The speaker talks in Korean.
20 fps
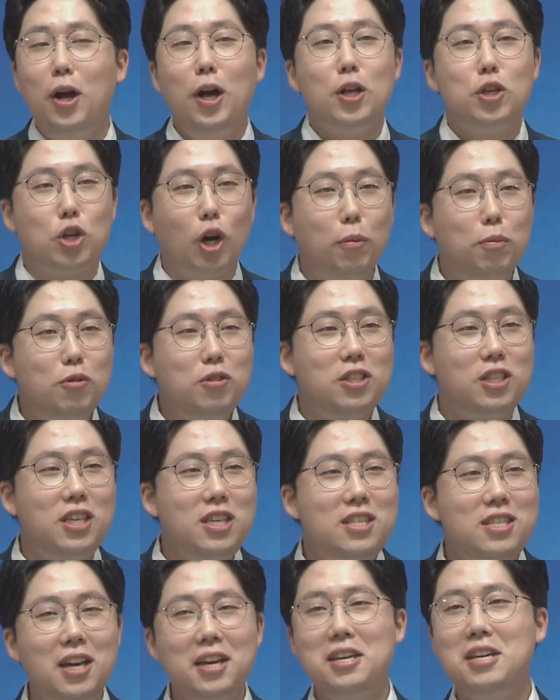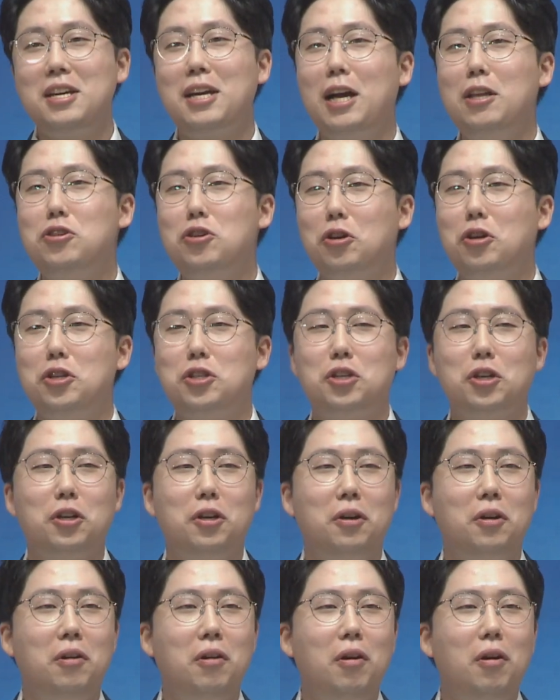저분 진짜
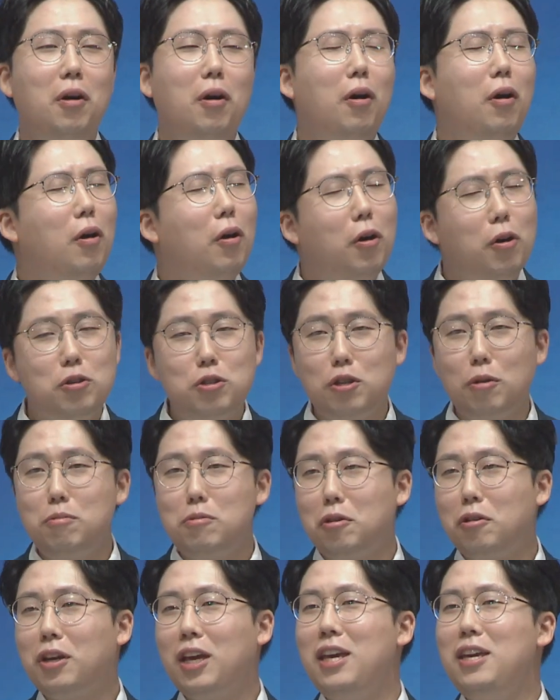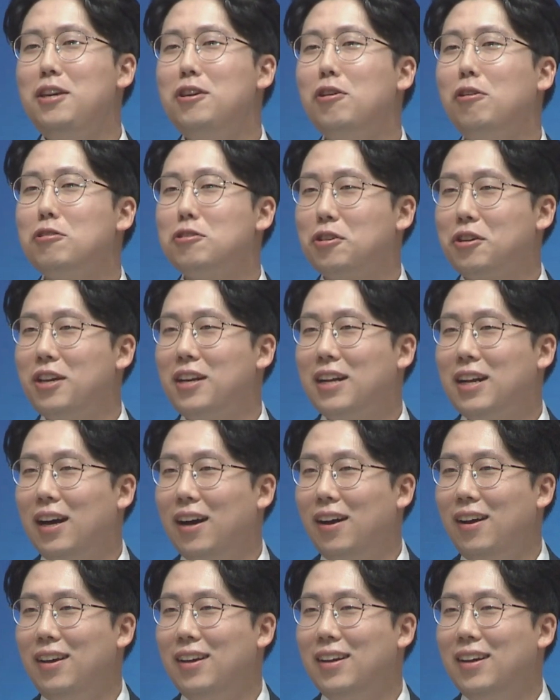인간적이셔. 어쩜 저렇게
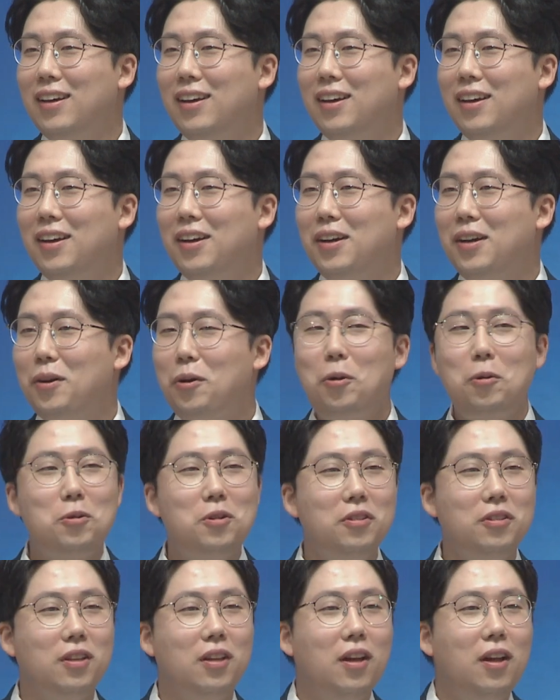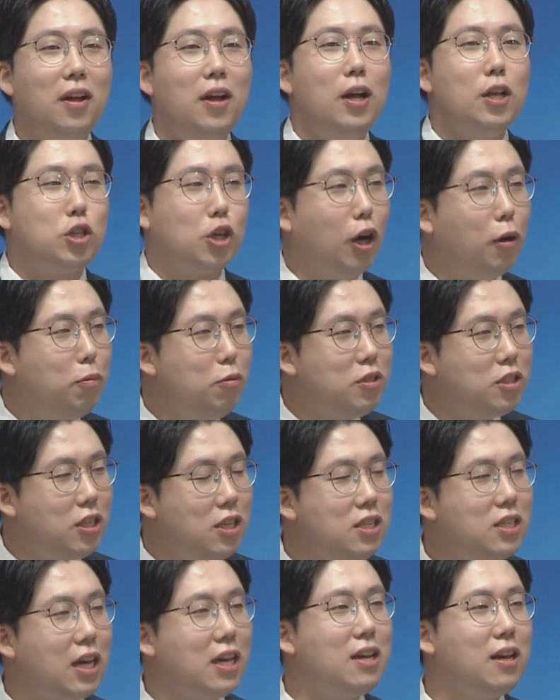인격적일까? 혹은 저분
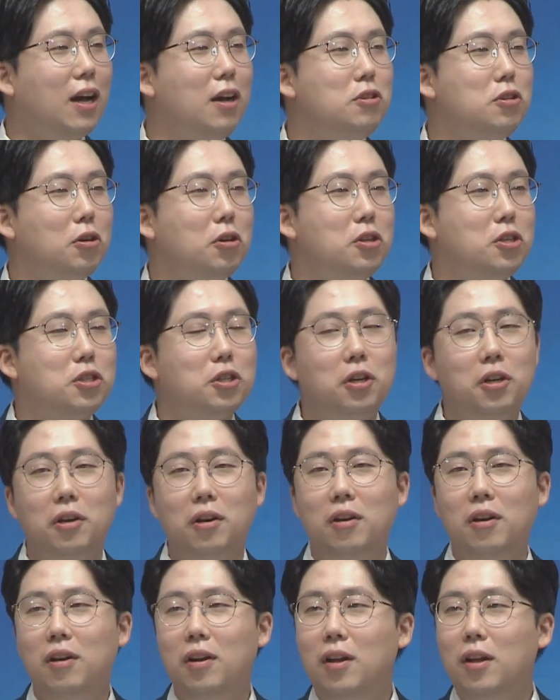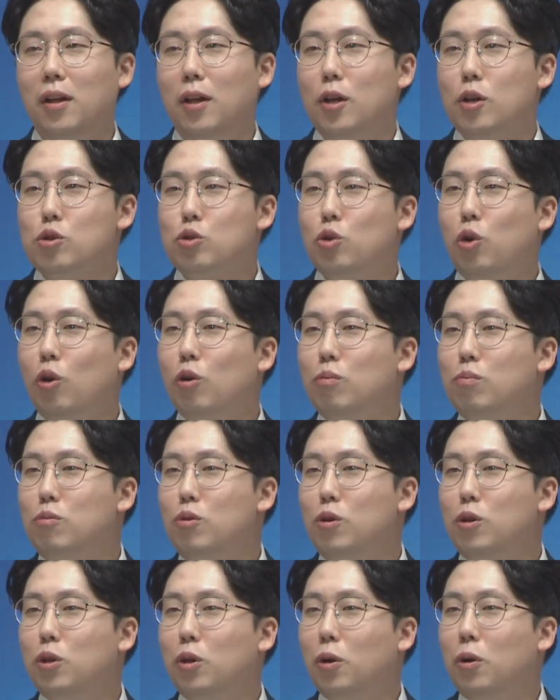진짜 인간적이셔.
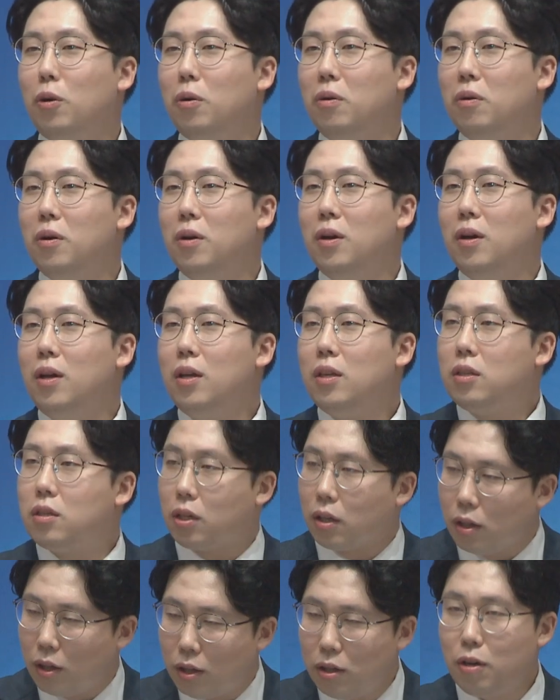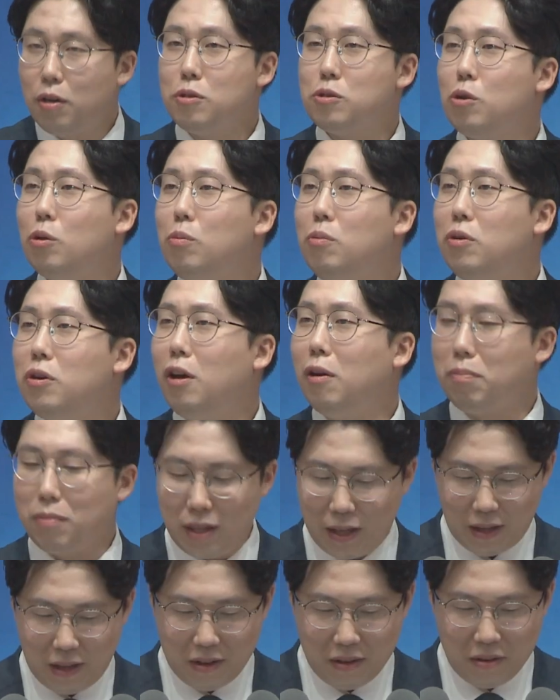속물도 저런 속물이
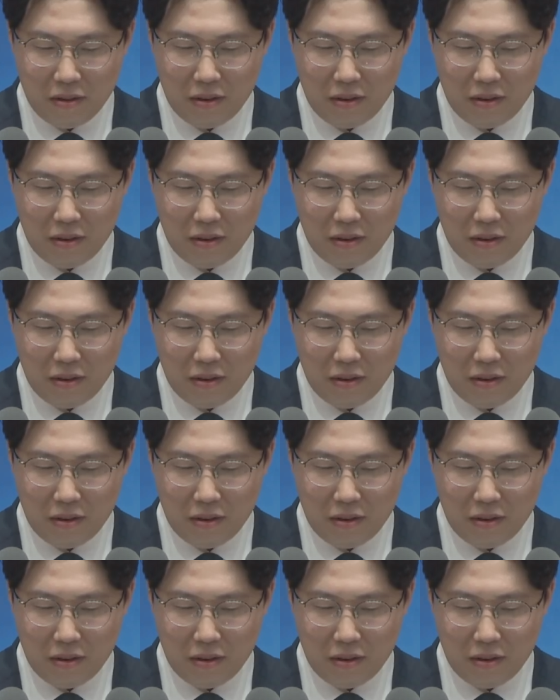없다.